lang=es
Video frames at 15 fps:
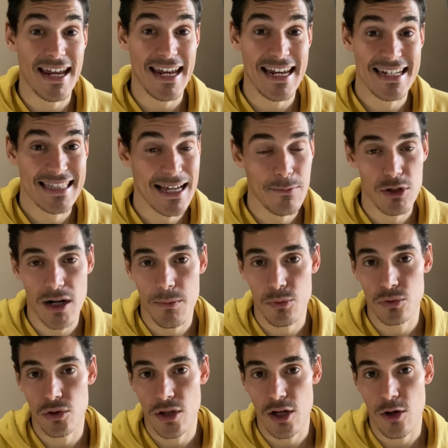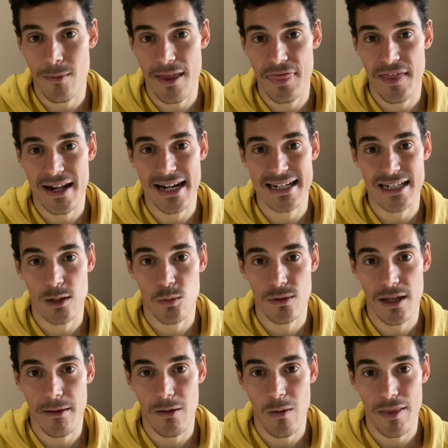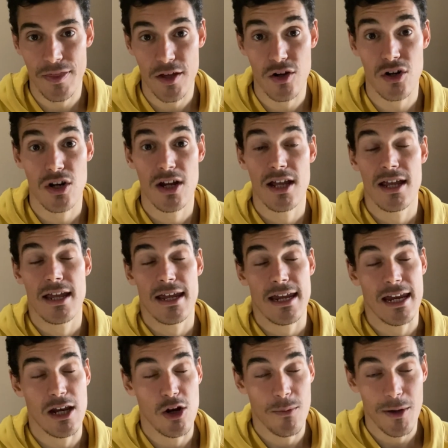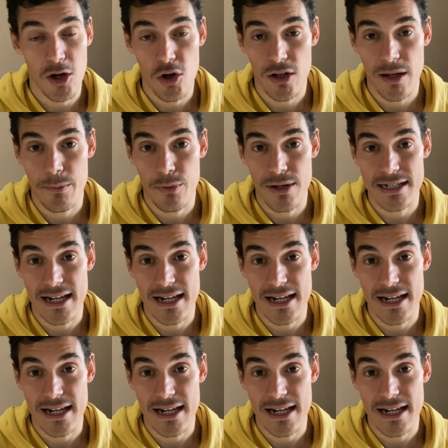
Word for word: estamos a punto de comenzar la segunda evaluación y lo mejor que puedes